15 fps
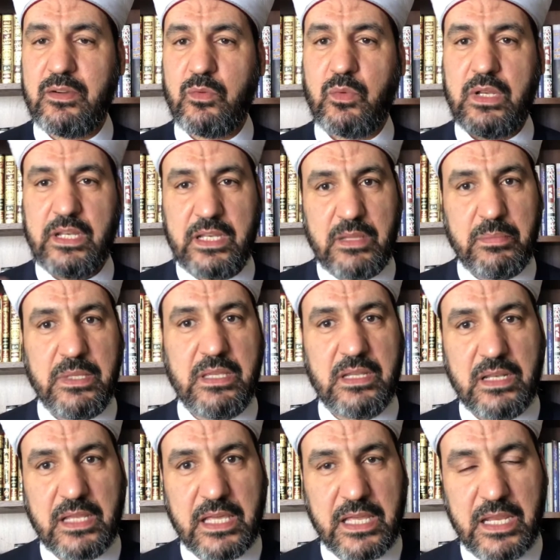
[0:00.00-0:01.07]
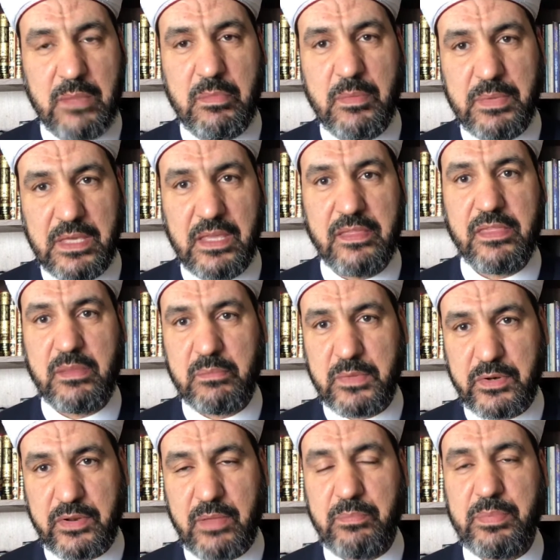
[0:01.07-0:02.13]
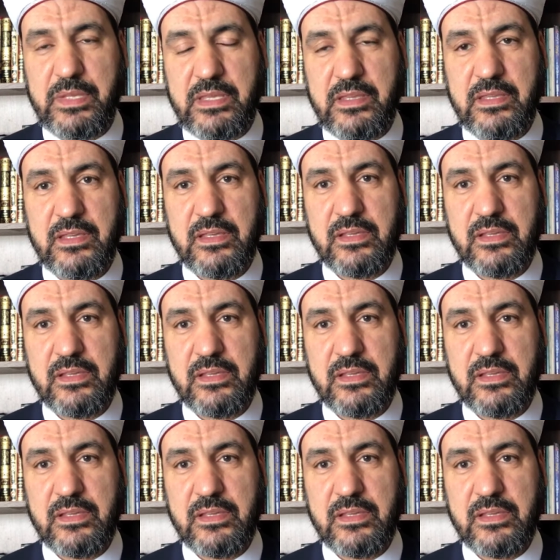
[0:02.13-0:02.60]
وللنبي الكريم بإذن من ربه